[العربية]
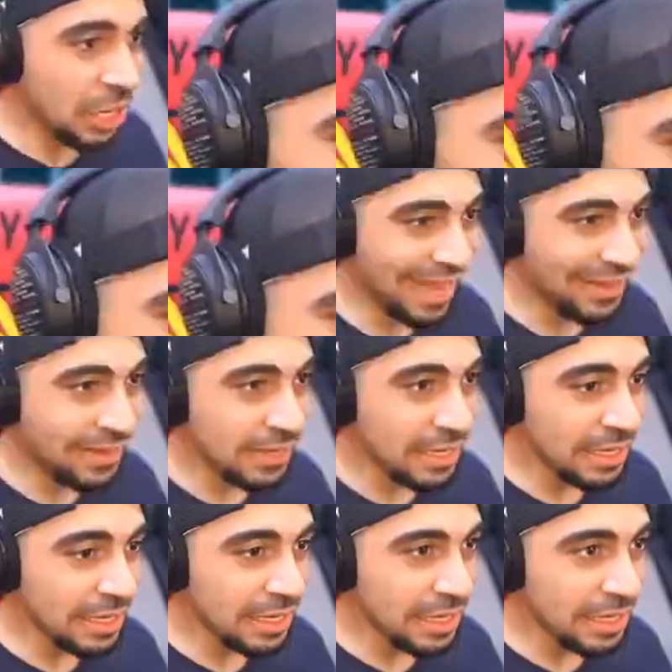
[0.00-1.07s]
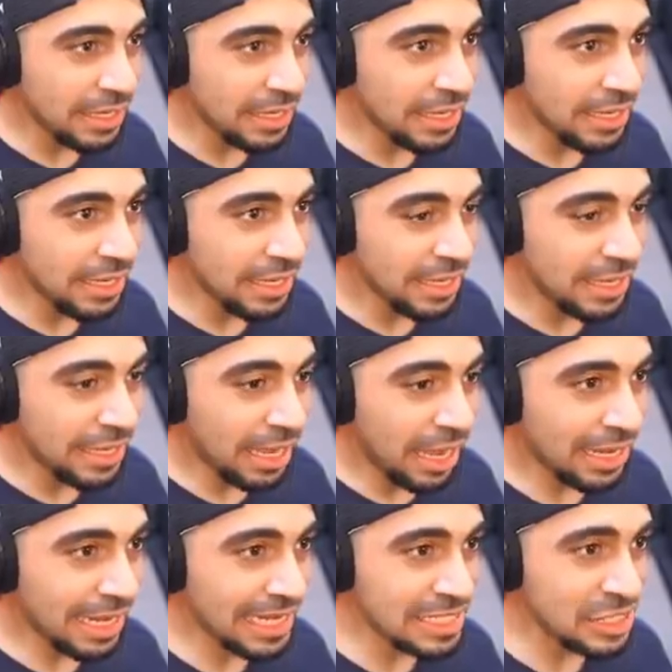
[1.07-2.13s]
ماي جاد
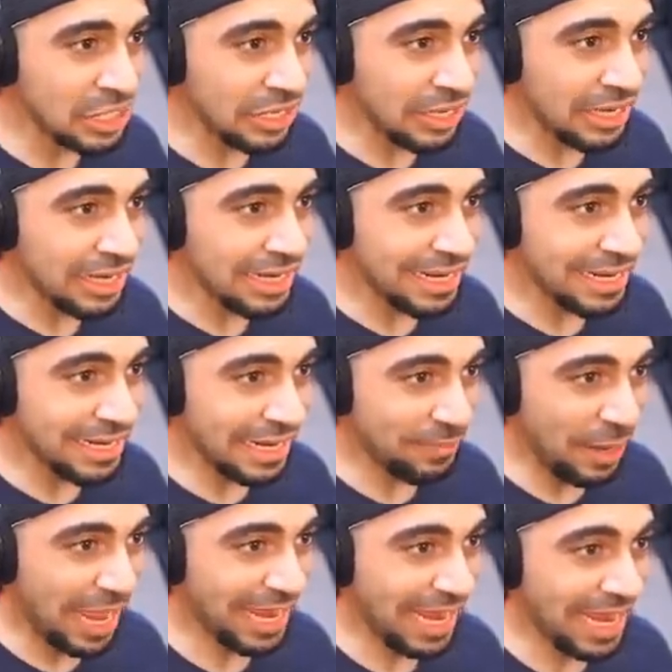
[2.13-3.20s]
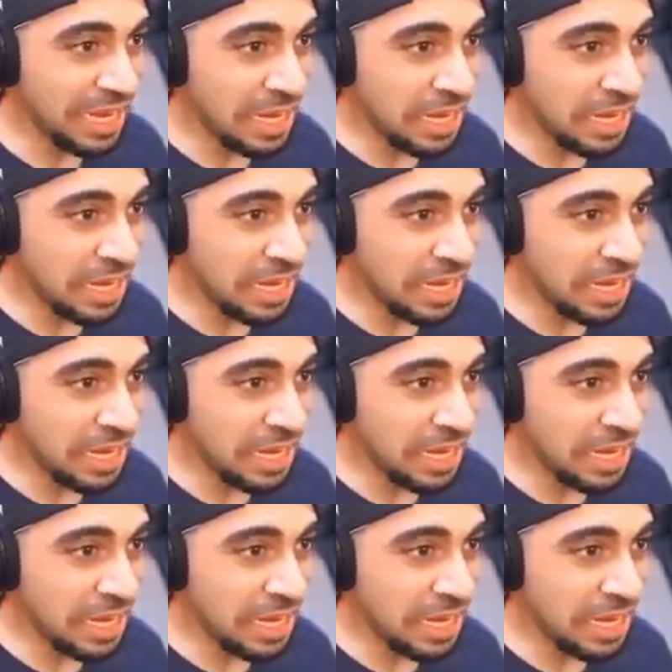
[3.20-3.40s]
الله يسلمك لا بحي حي